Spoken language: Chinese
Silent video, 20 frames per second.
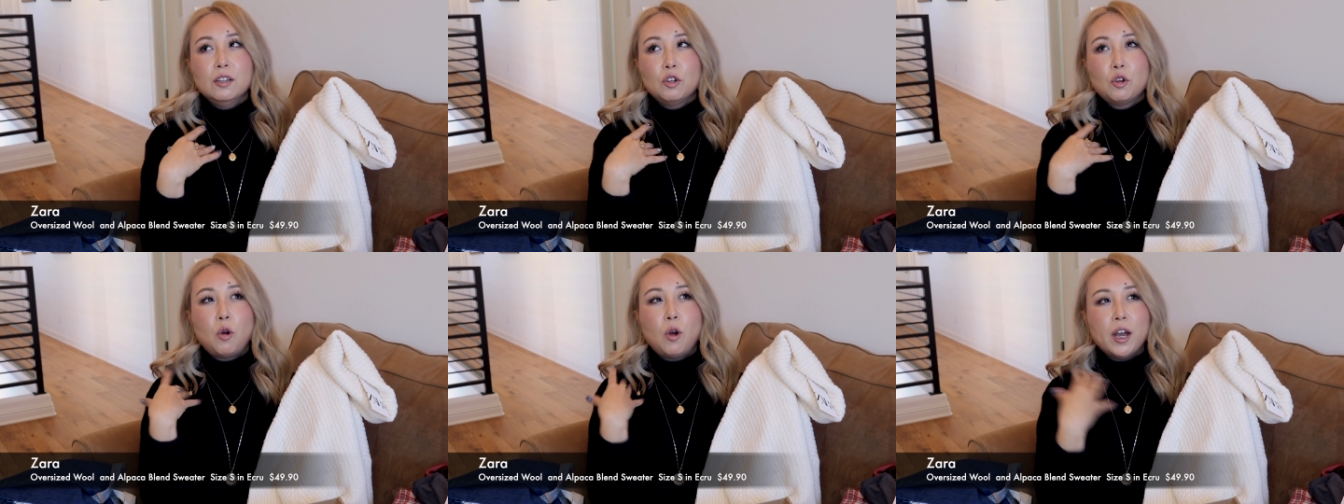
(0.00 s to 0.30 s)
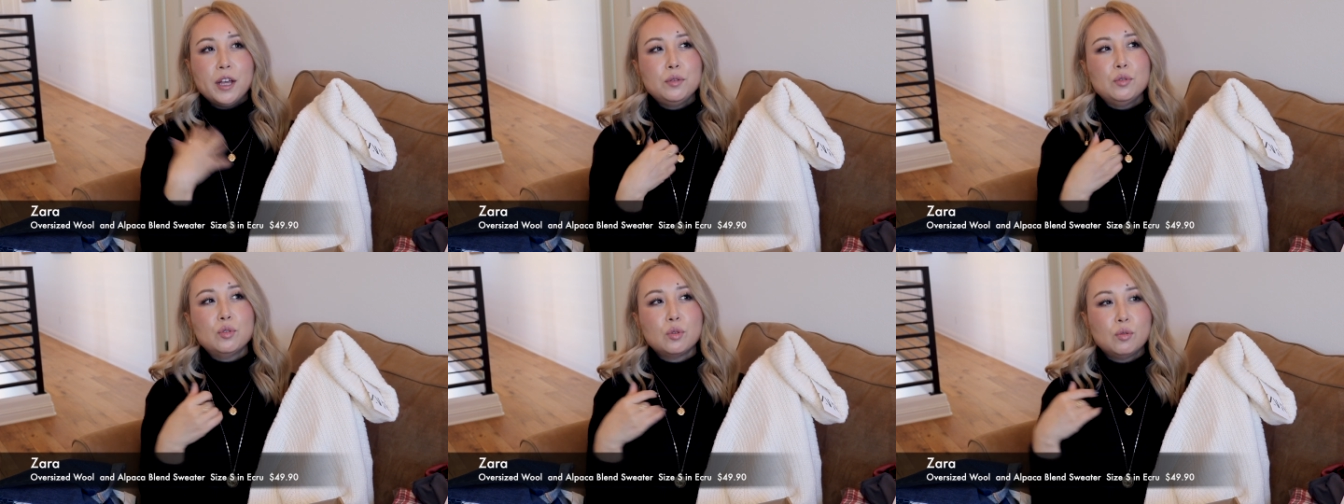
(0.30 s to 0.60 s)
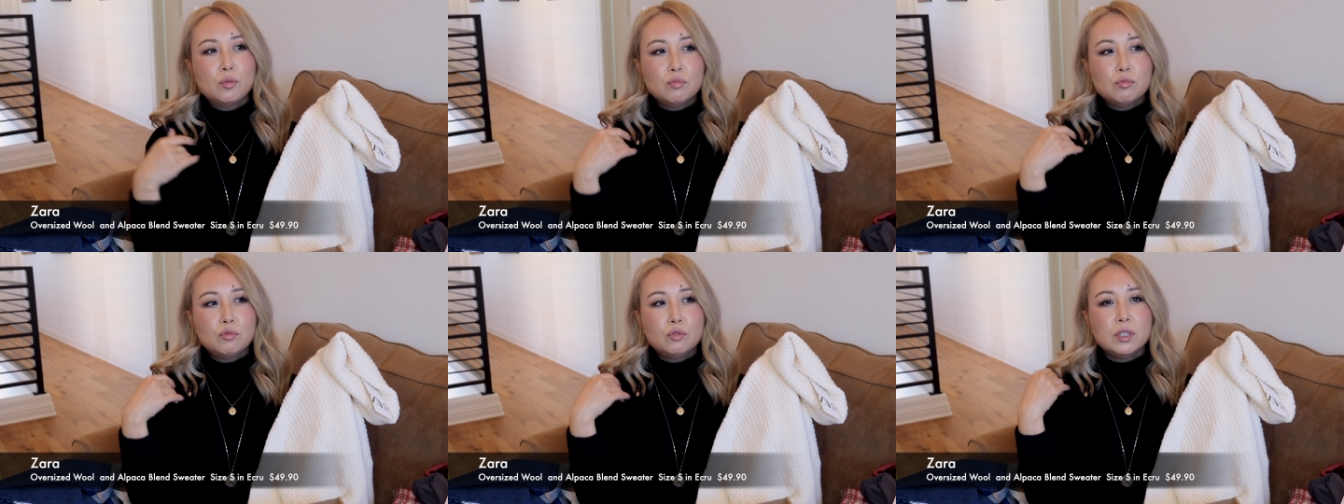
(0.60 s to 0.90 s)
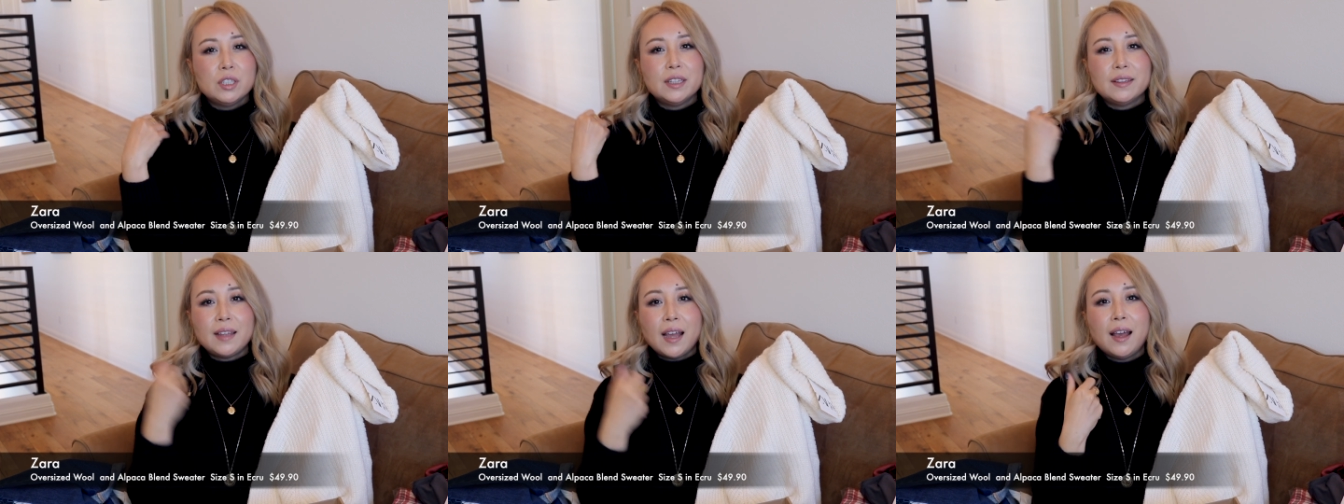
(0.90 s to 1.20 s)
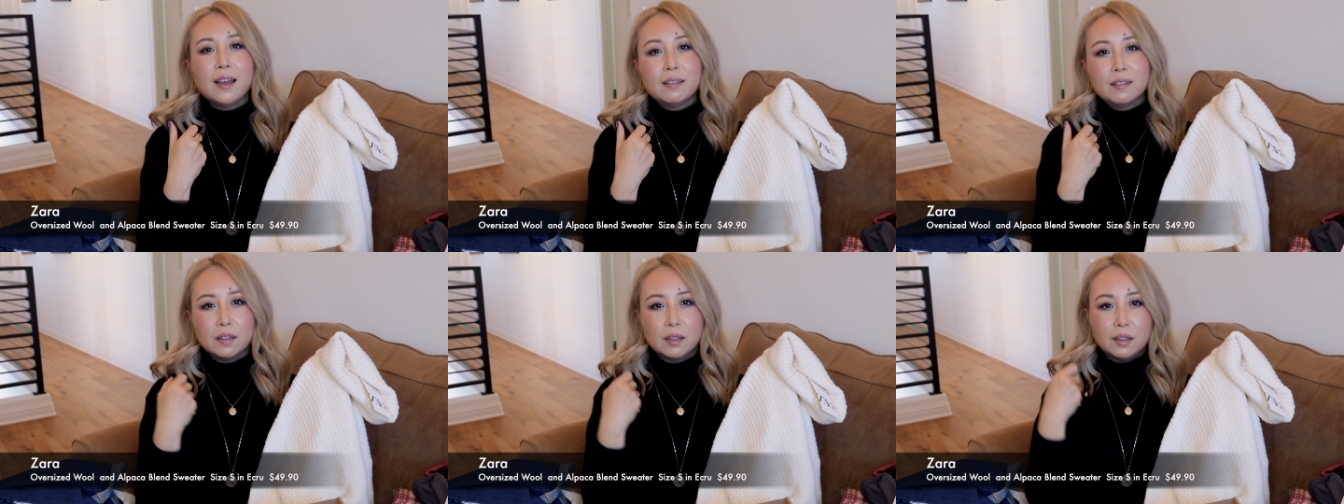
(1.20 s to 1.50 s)
宽松最
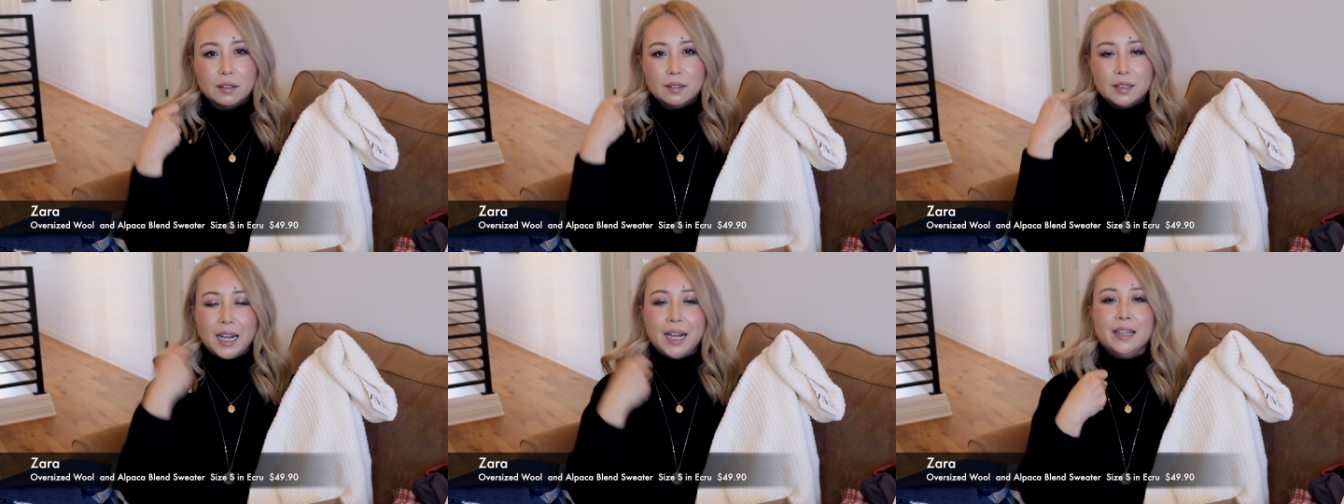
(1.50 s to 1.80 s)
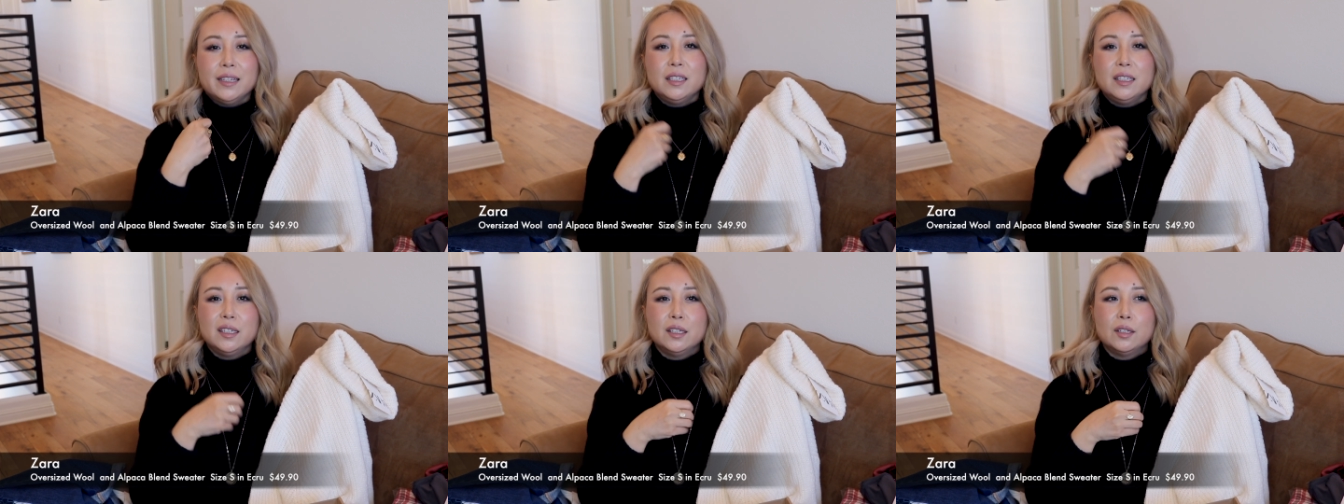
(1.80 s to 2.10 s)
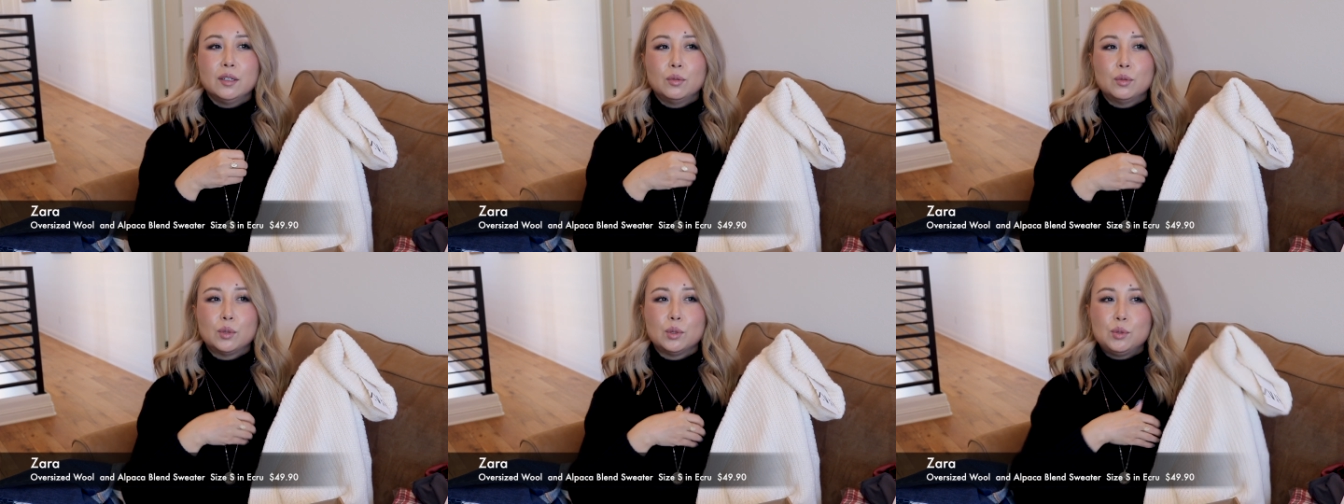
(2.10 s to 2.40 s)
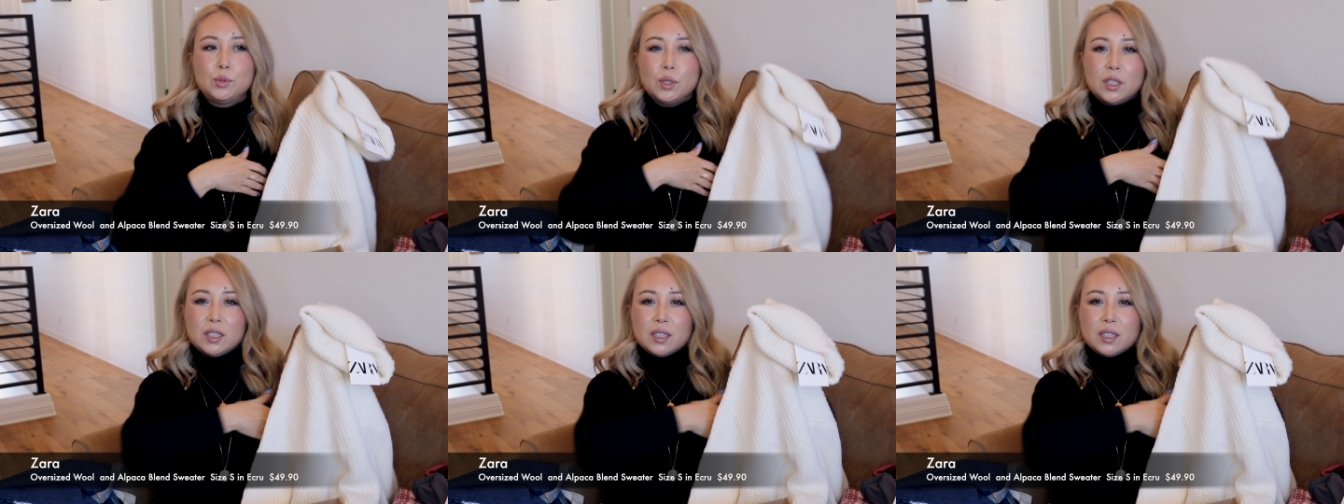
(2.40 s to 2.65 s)
大的大衣，我都觉